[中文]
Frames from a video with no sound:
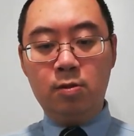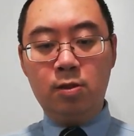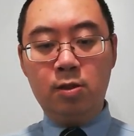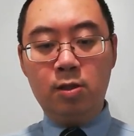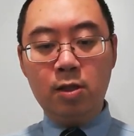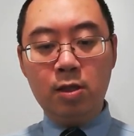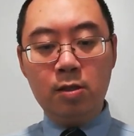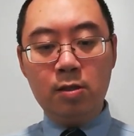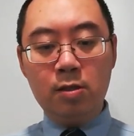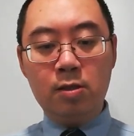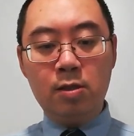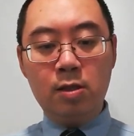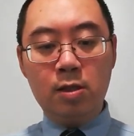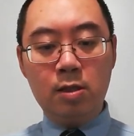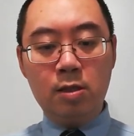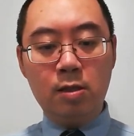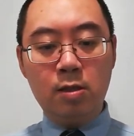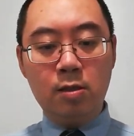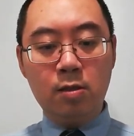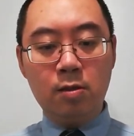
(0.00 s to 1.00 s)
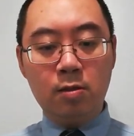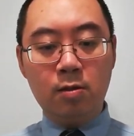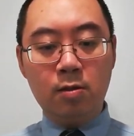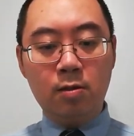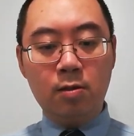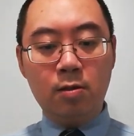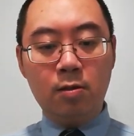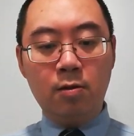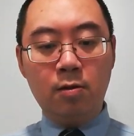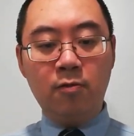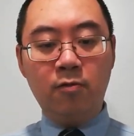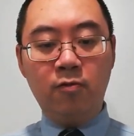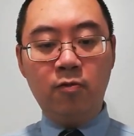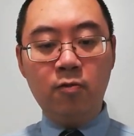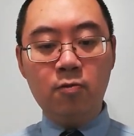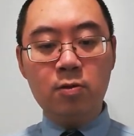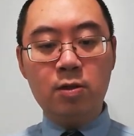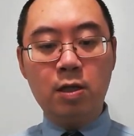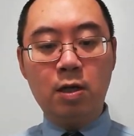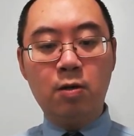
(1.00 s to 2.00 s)
晋级
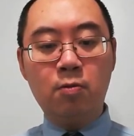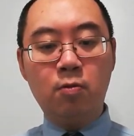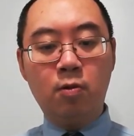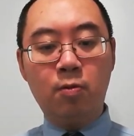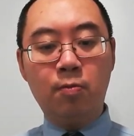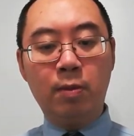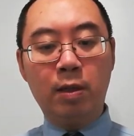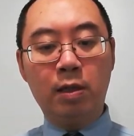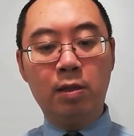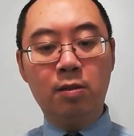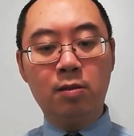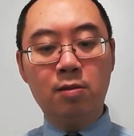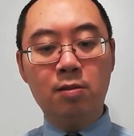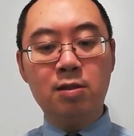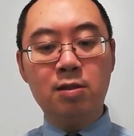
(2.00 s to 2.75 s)
负责我们